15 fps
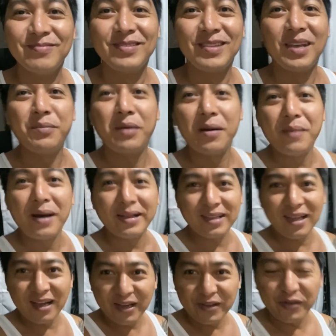Ang mga bata
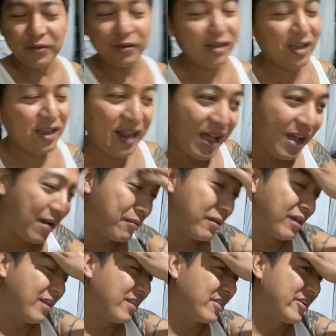ngayon, kailangan may
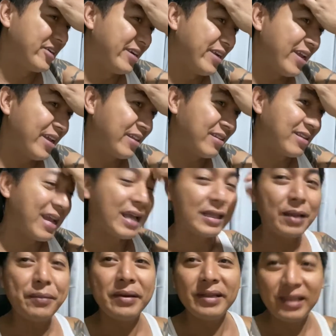internet. Kahit
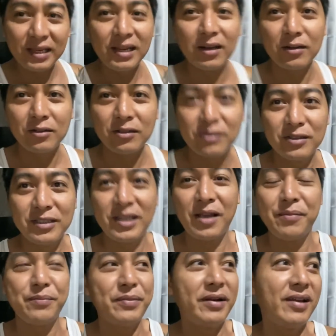naman din ako,
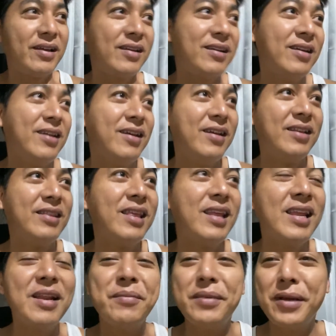syempre. Di
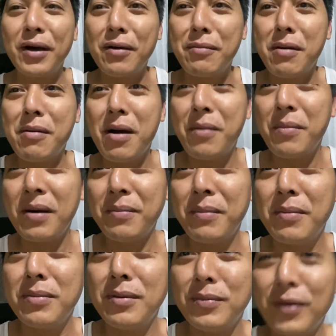naman ako mama
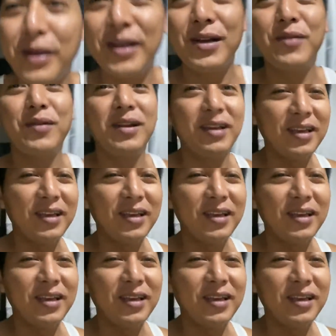mabubuhay na walang